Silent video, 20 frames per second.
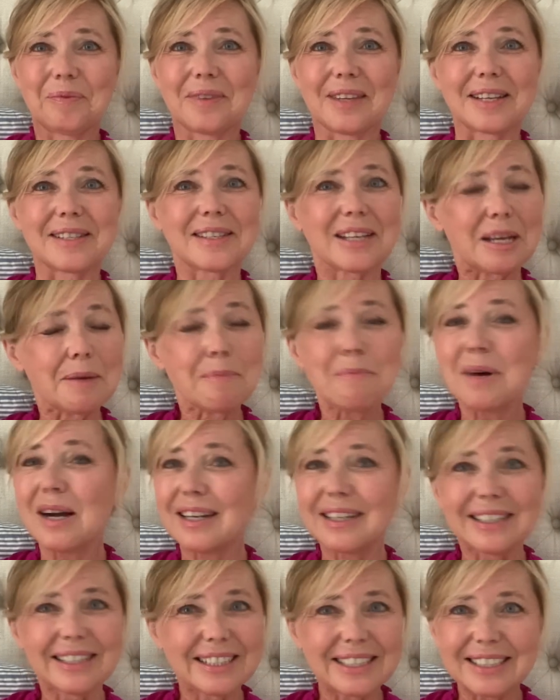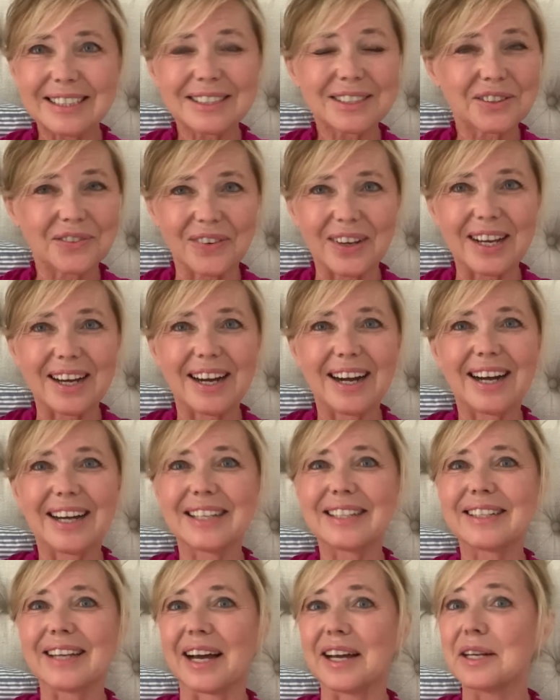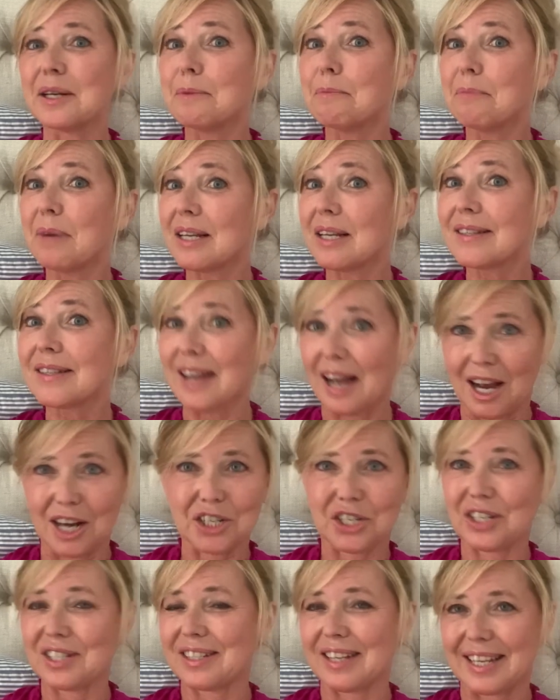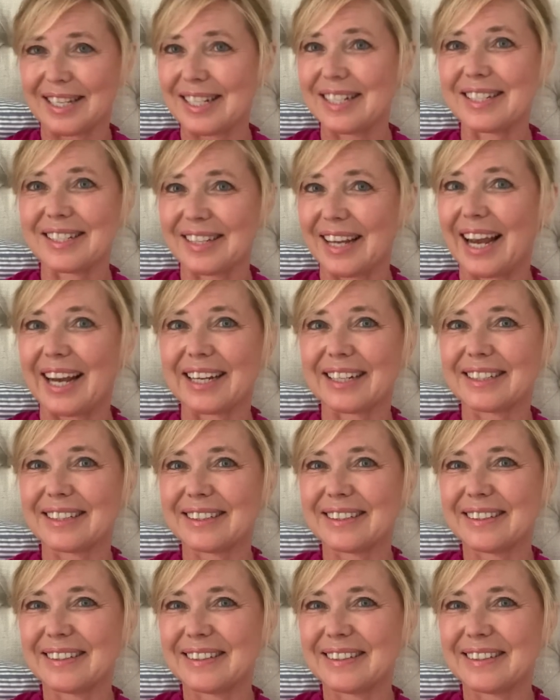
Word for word: dass immer irgendwer an deinem Massagesessel sägt.